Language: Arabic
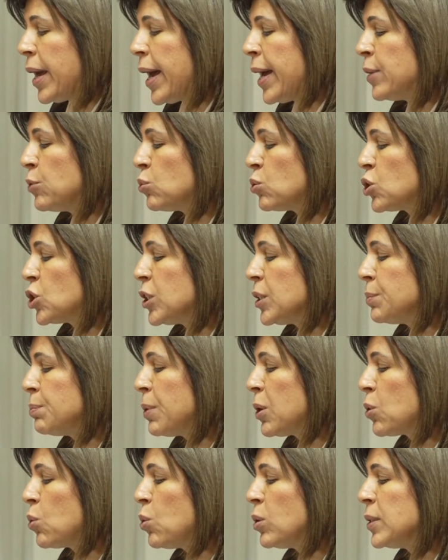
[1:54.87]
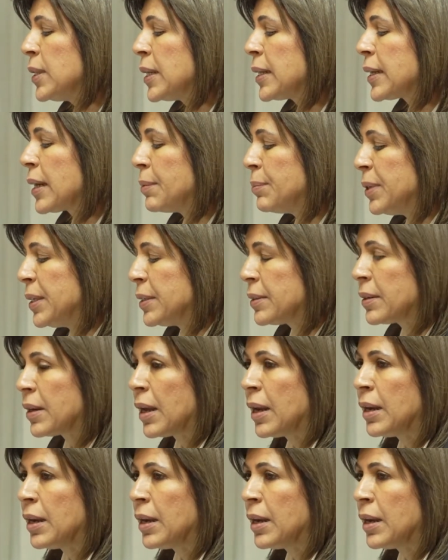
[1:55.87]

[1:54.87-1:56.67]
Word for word: أن أشيد بالجهد الكبير